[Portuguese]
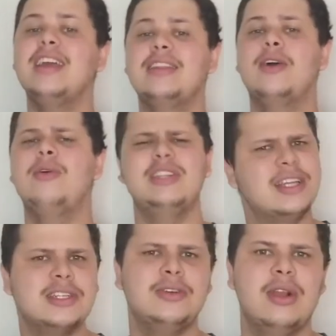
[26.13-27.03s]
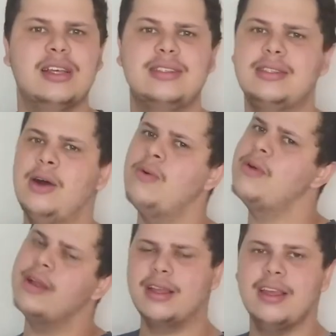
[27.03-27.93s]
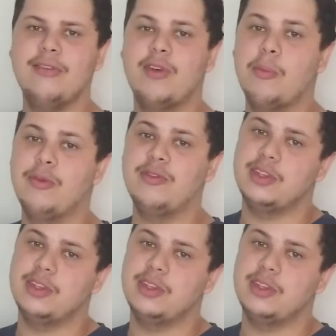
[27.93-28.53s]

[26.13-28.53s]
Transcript: Então, chega de enrolação, e vamos pro